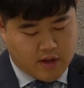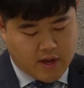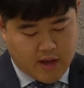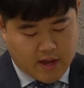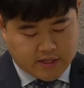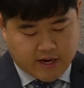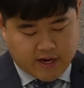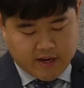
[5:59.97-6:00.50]

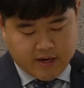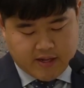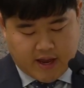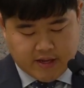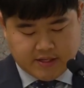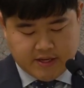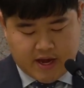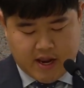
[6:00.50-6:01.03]
자기는
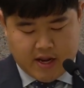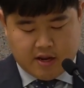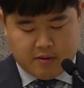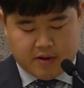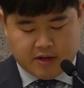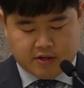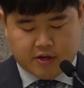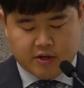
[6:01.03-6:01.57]
단지
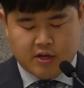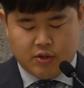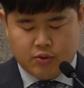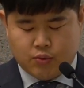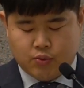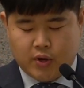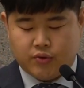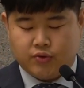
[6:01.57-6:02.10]
하나님께서
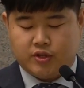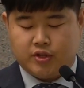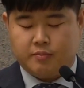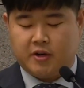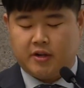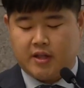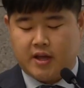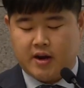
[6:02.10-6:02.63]
인도해
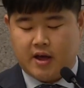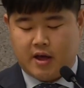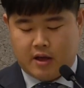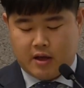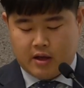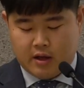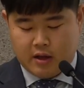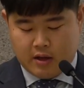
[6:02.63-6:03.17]
주심을 따라
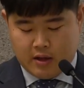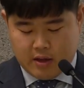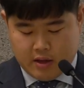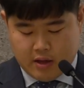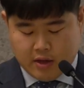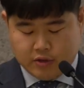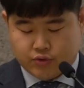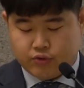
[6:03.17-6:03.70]

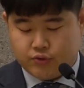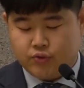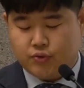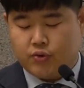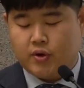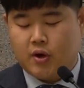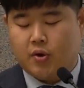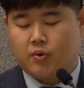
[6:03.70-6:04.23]

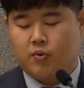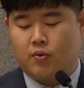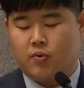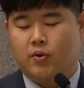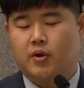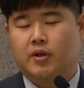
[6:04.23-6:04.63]
순종하고